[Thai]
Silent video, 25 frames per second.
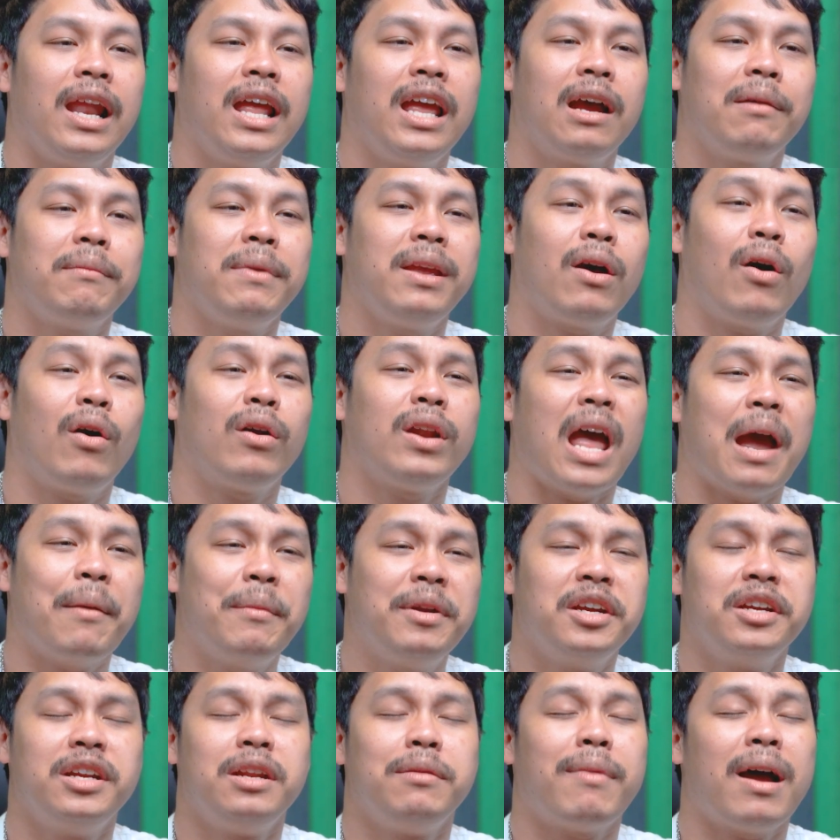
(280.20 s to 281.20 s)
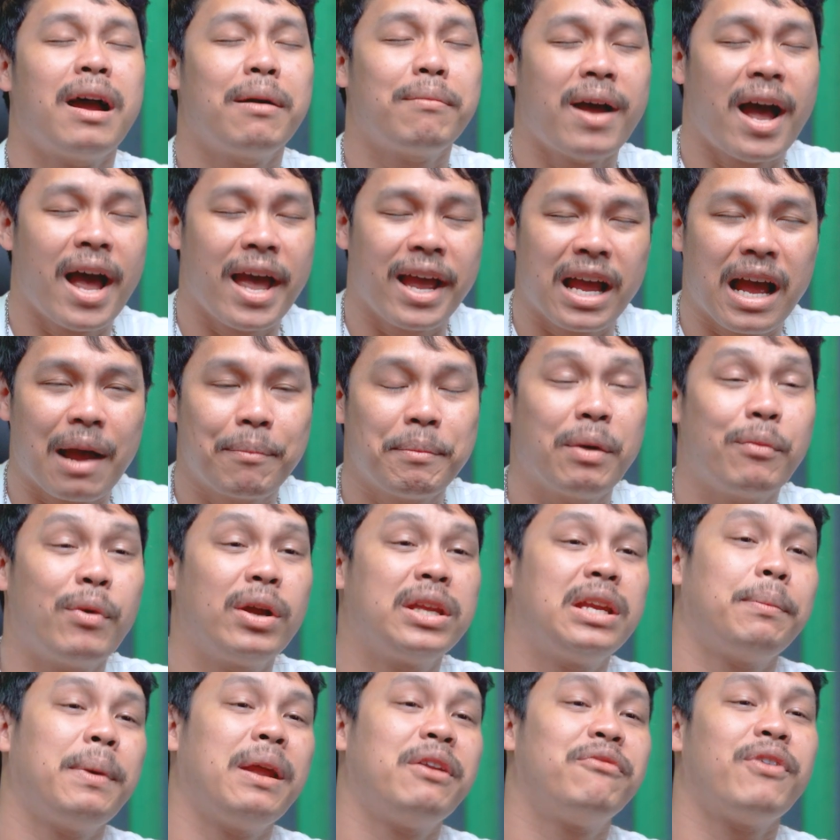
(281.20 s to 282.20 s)
และยังมีของแถมอื่นอีกมากมายครับ ไม่ว่า
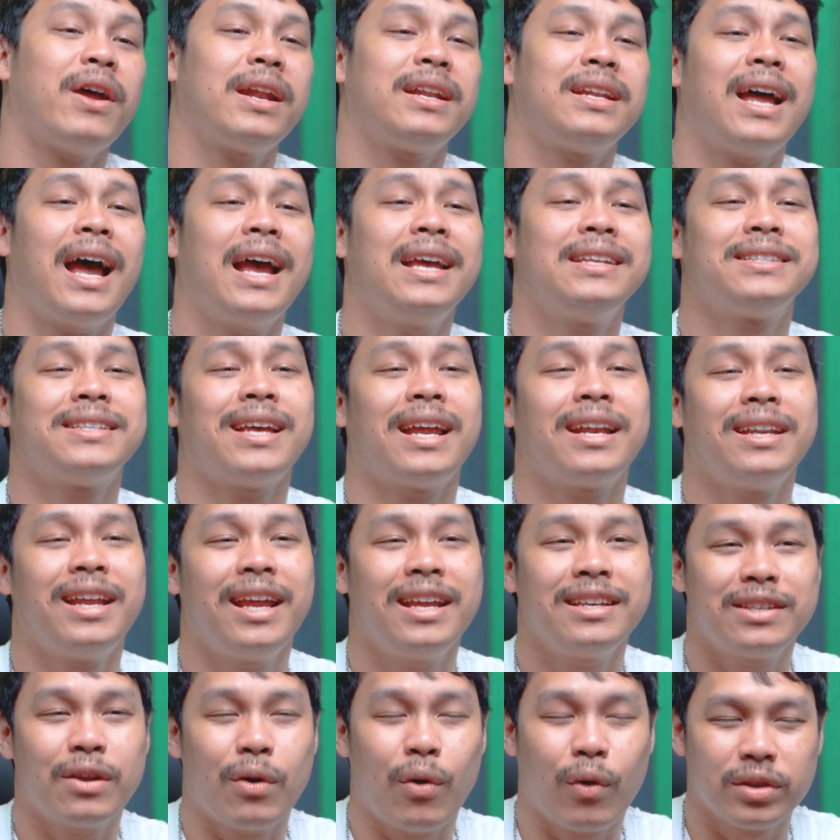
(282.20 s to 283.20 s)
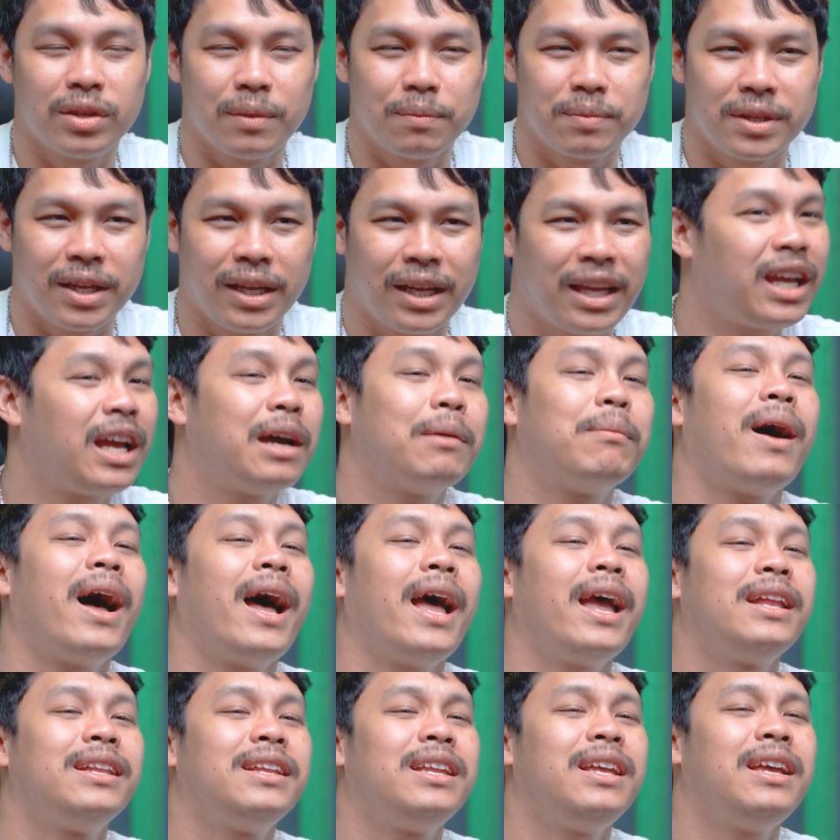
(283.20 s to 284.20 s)
จะเป็นแฟลชไดร์ซันดิส64ต์
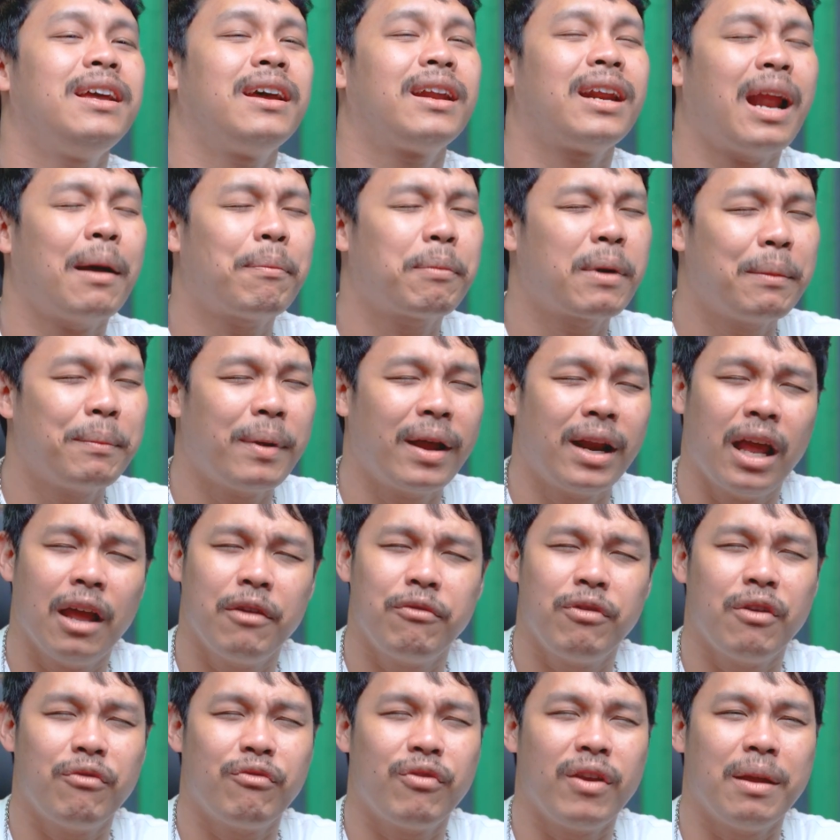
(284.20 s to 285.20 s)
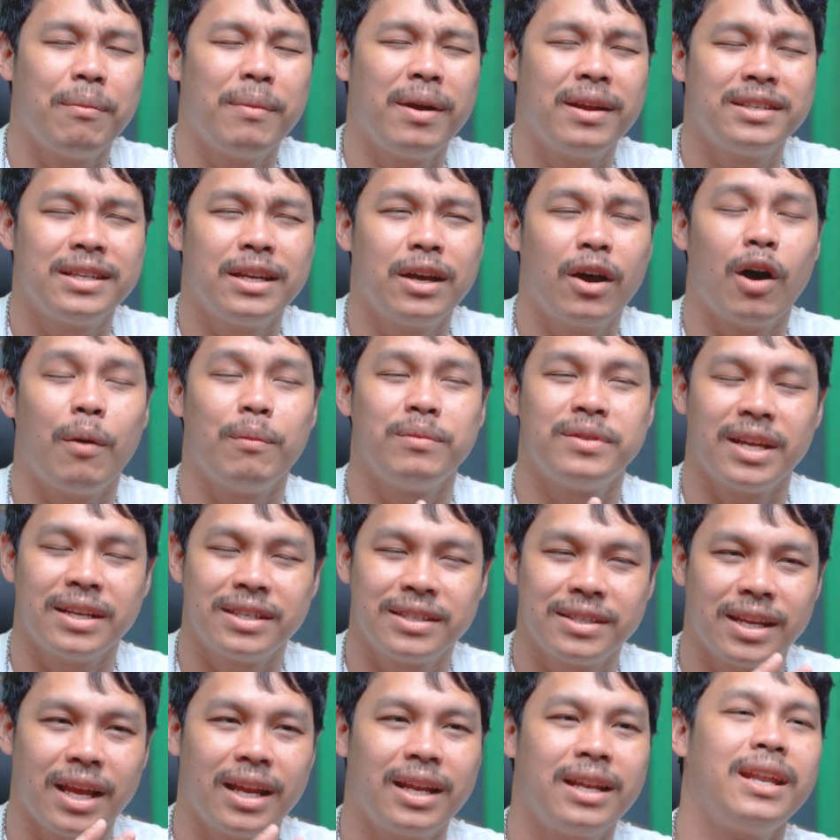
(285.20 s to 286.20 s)
ที่รับกันไปเลยฟรีๆเมื่อซื้อคอมเซ็ต
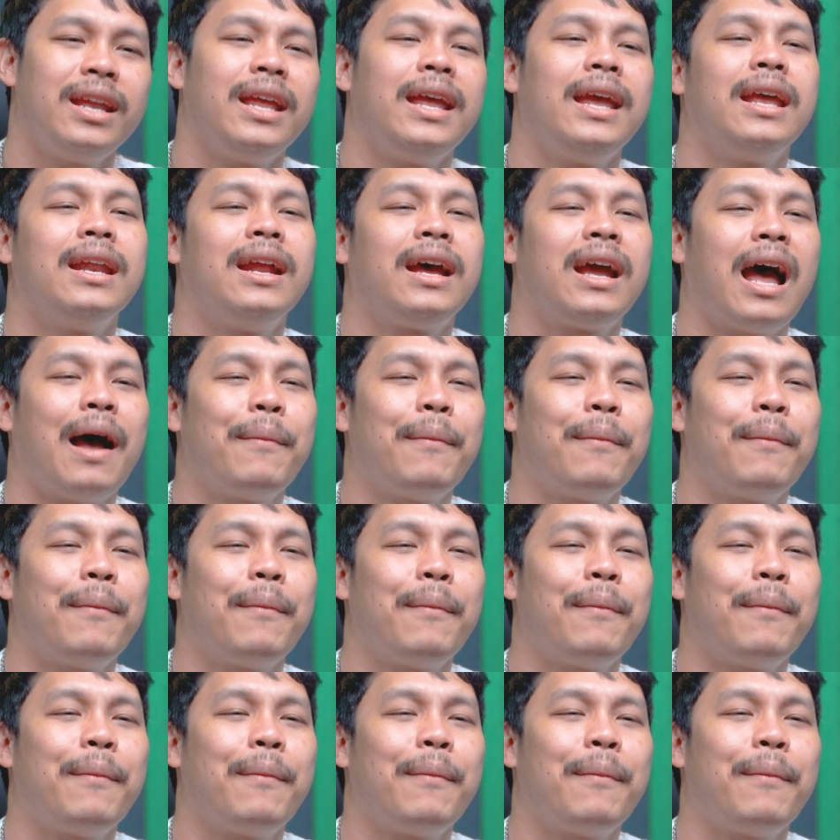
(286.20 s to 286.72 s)
เซตนี้นะค